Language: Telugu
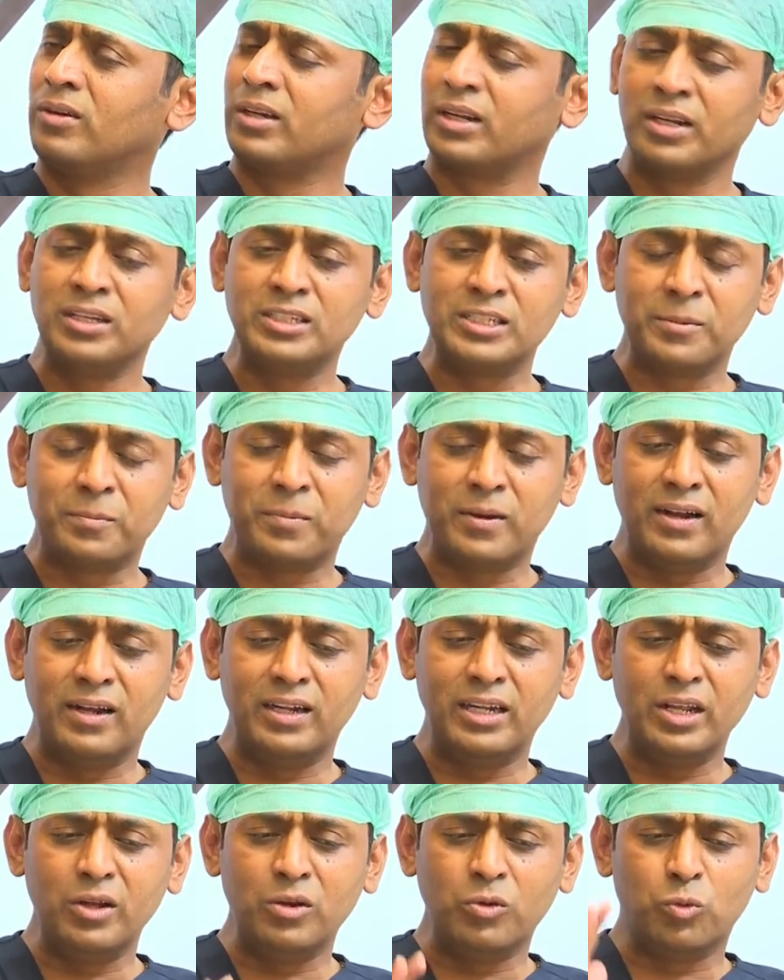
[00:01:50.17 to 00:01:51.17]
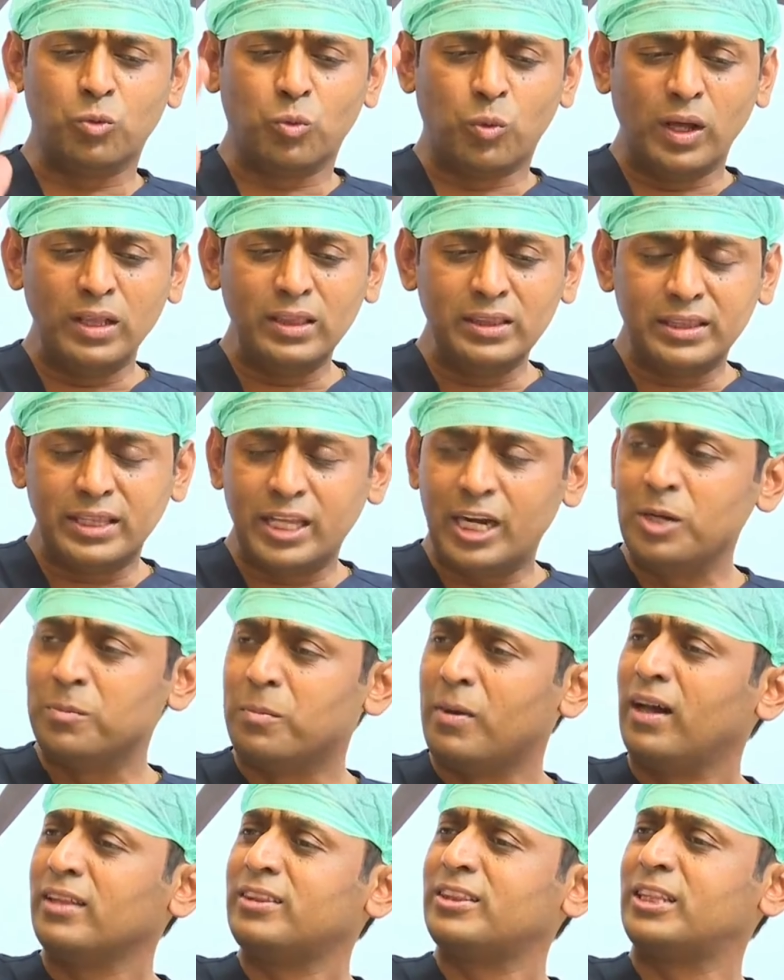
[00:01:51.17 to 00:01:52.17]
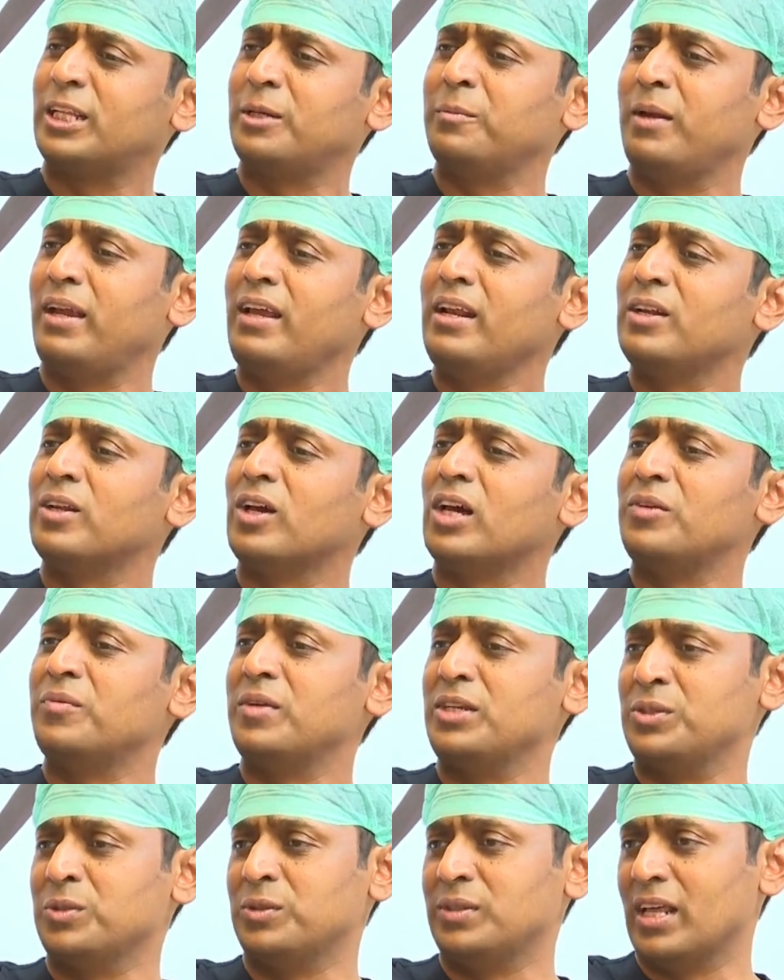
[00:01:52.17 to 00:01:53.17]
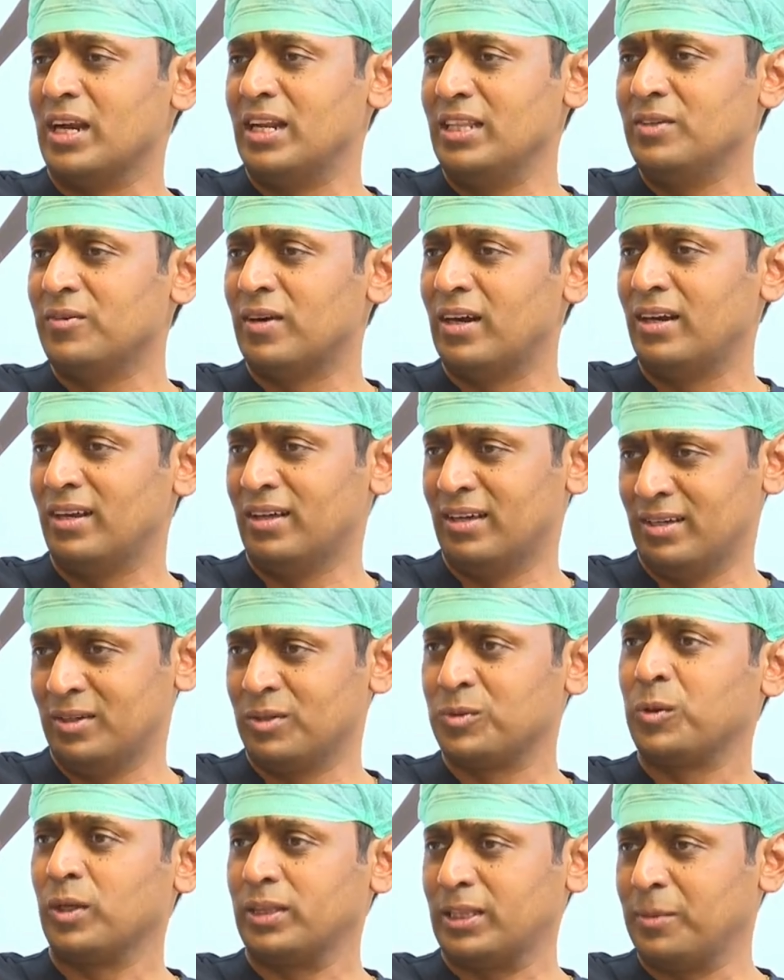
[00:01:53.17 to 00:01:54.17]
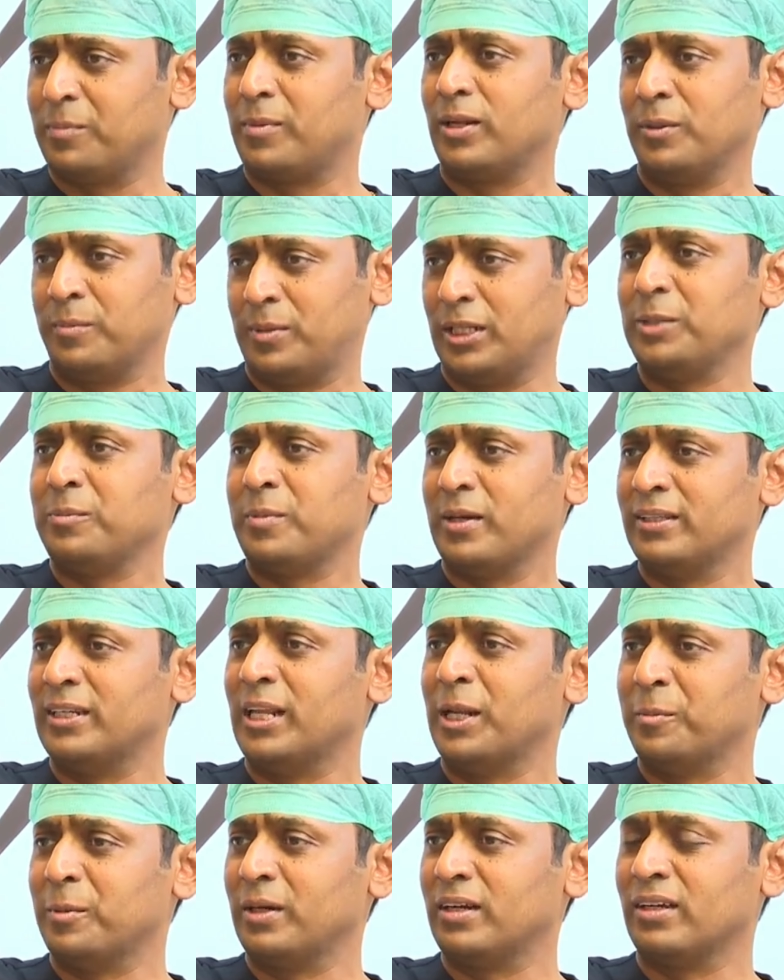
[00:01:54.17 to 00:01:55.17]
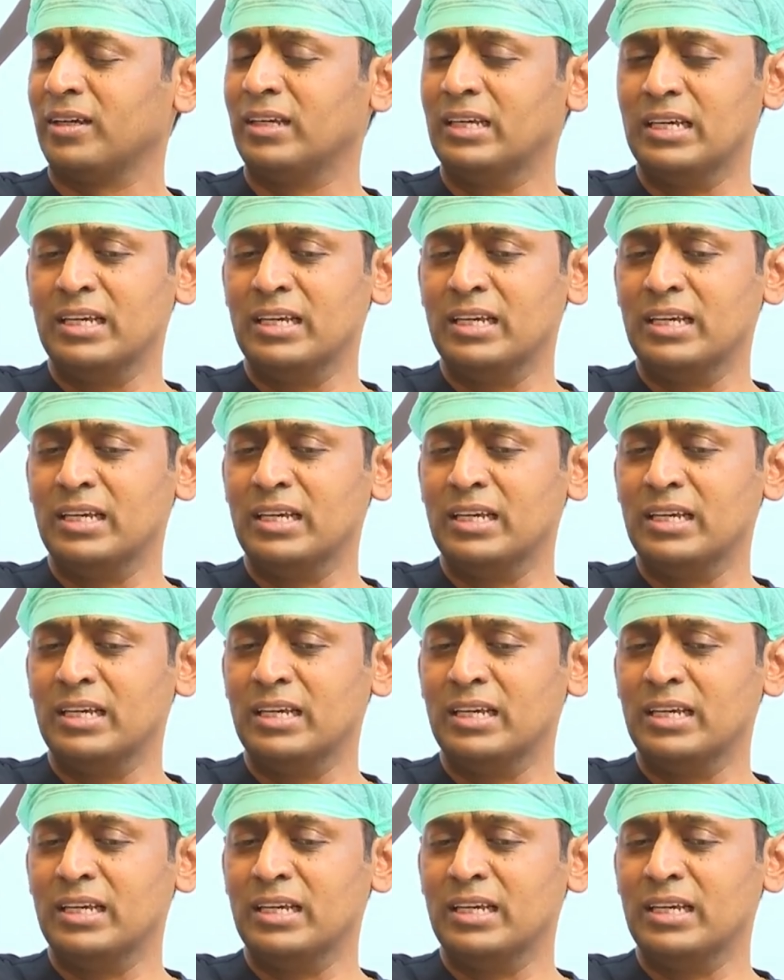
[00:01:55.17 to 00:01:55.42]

రకంగా చెప్పాలంటే వన్ థర్డ్ మాత్రమే నాన్ వెజ్ ఉండాలని వాళ్ళ కొత్త ప్ర ప్రతిపాదన అనమాట